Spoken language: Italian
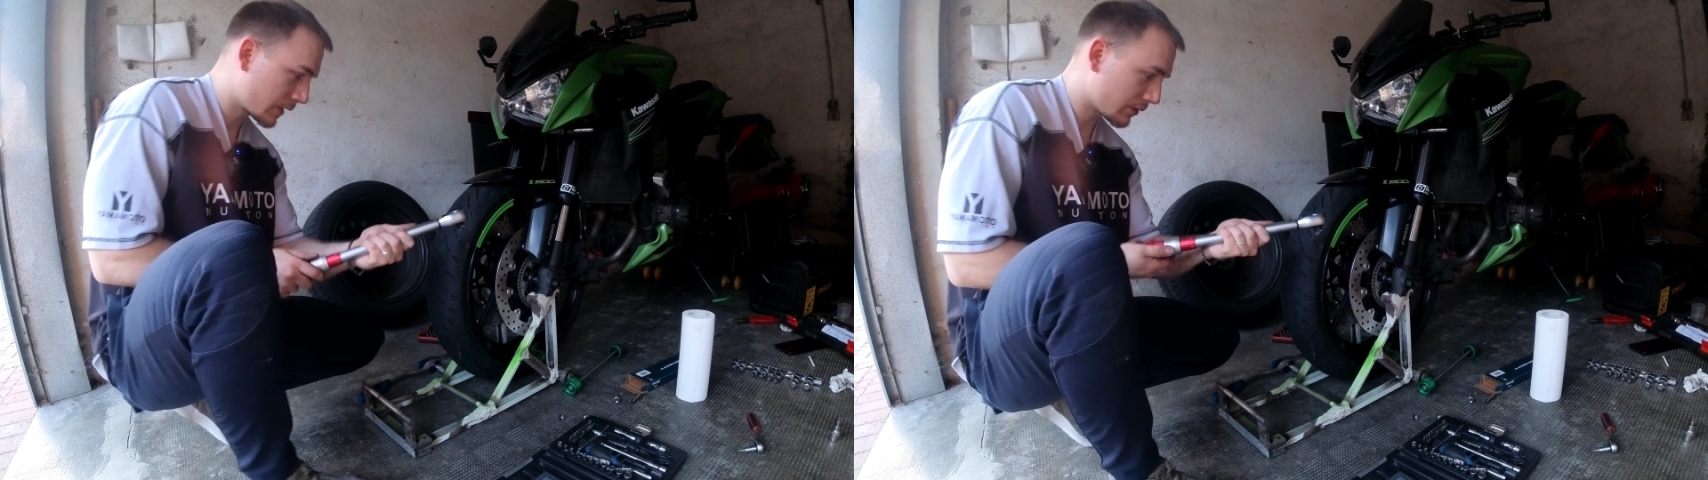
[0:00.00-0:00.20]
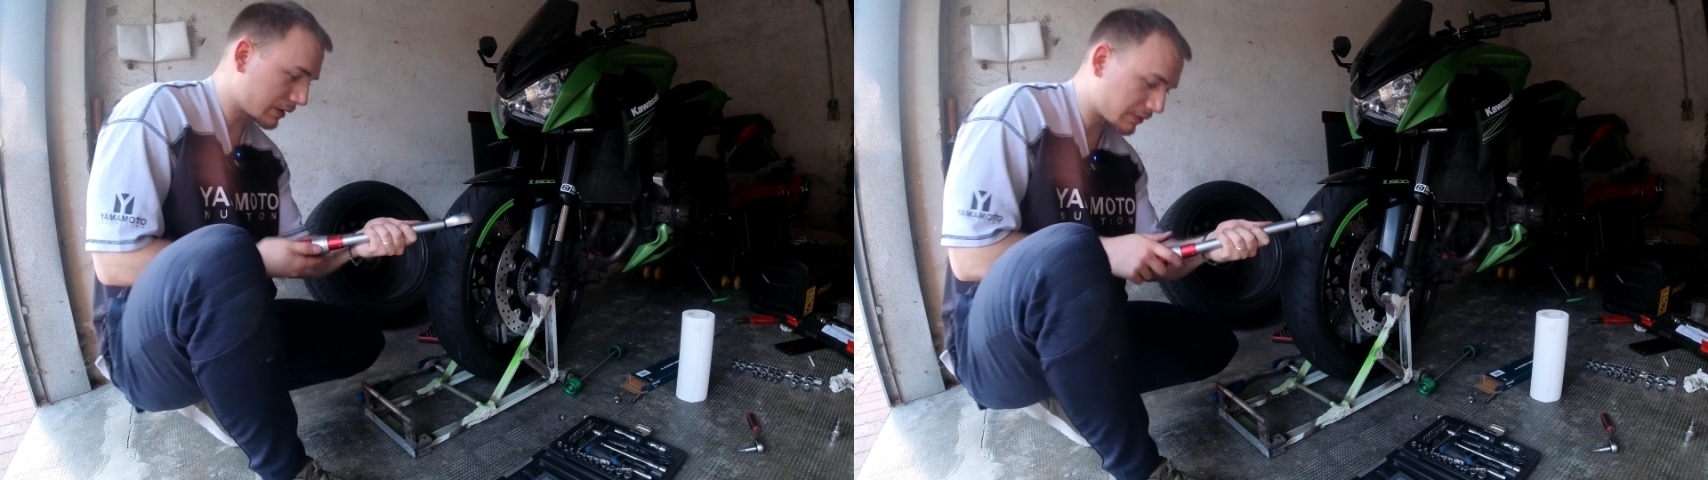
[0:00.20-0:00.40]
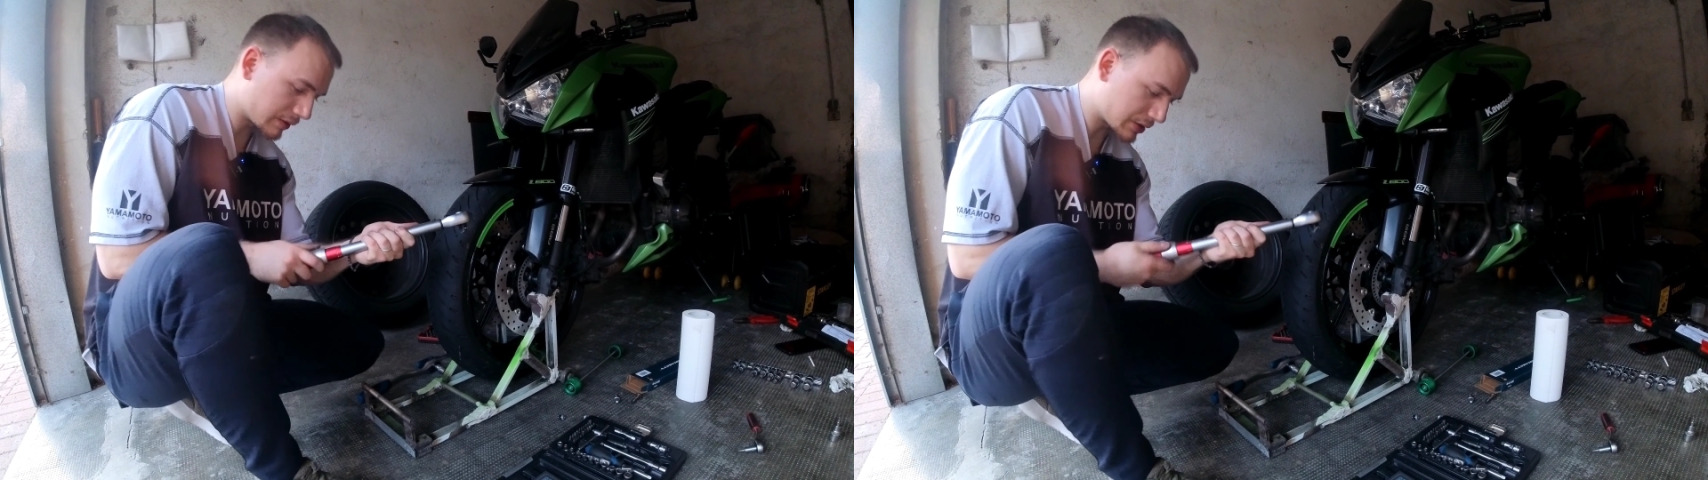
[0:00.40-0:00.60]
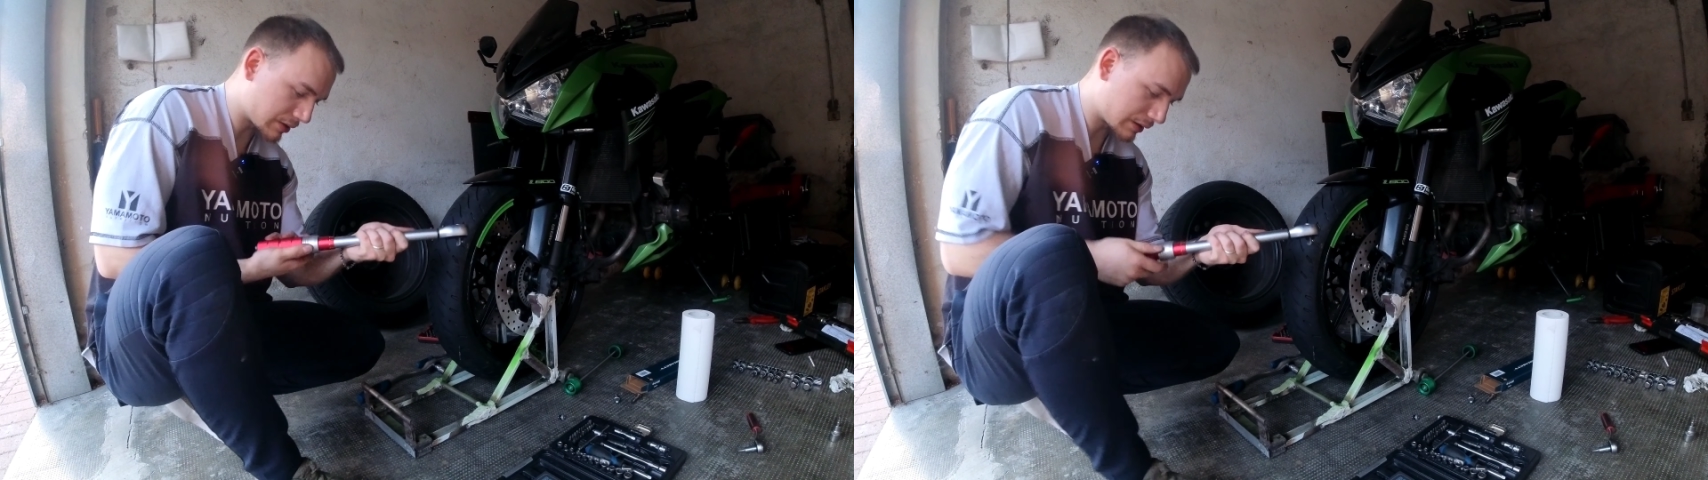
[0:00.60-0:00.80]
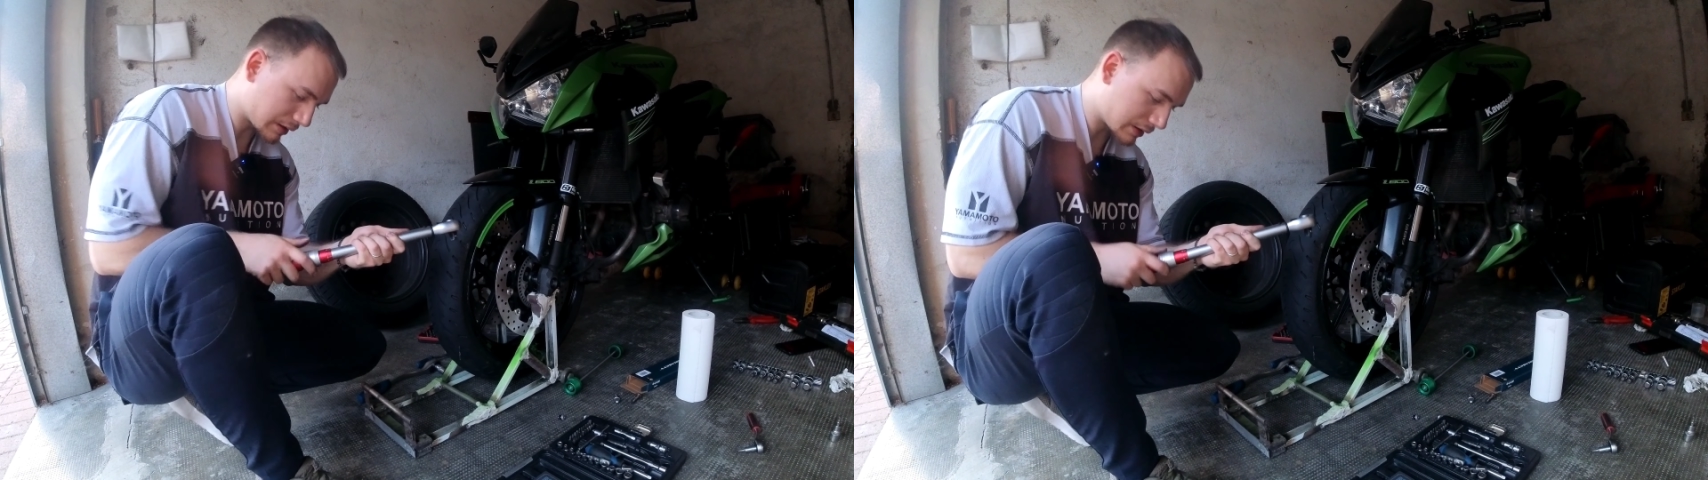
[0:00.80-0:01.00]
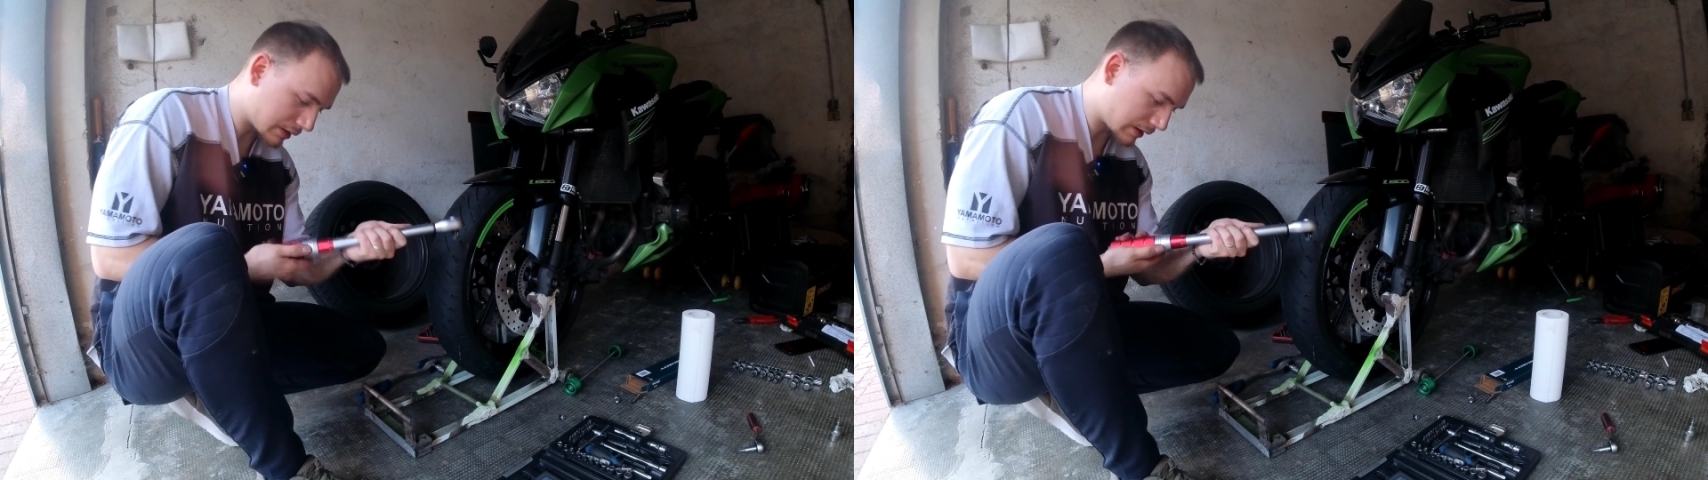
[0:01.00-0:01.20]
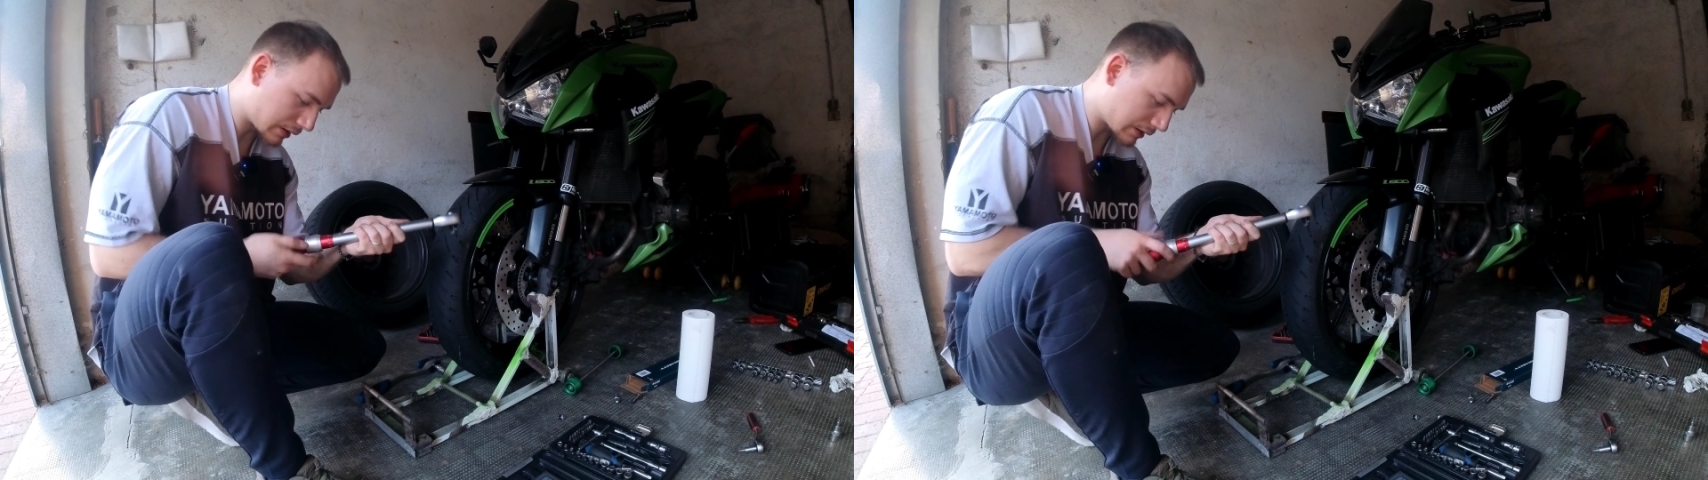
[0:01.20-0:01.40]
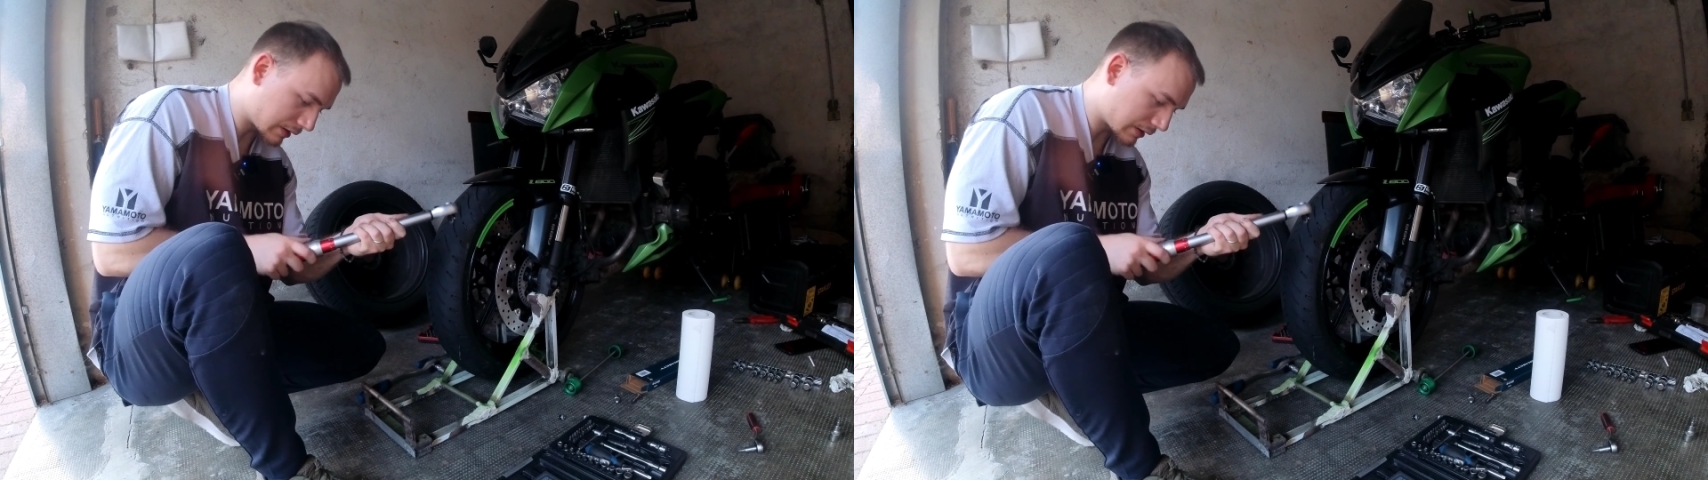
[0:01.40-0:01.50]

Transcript: quindi facile anche da